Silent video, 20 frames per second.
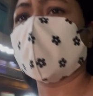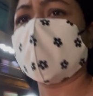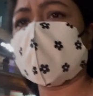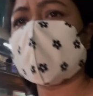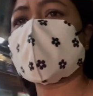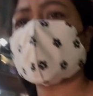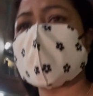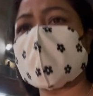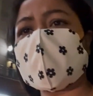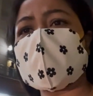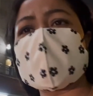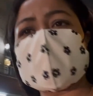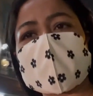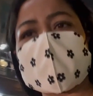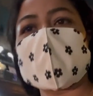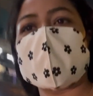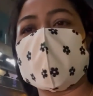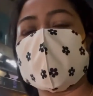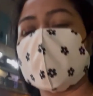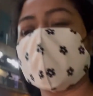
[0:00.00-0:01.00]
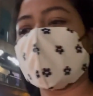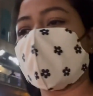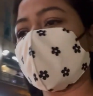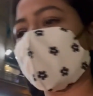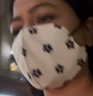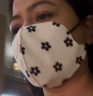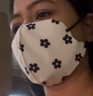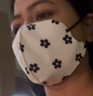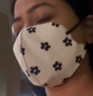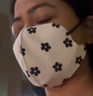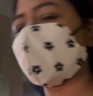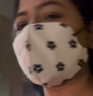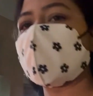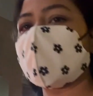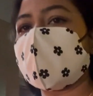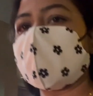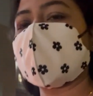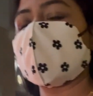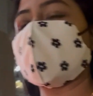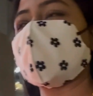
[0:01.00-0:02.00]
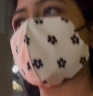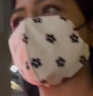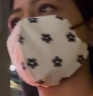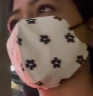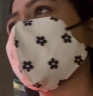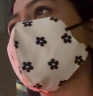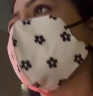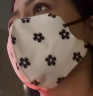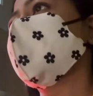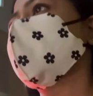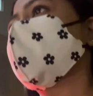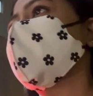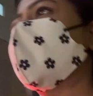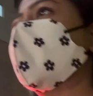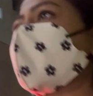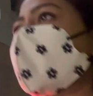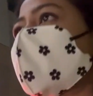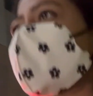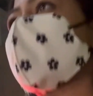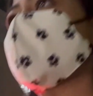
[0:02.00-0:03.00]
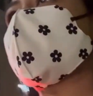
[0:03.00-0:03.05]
আমাদের এটুটা কেন ওরা ক্লিন করবে রাইট জায়গাটা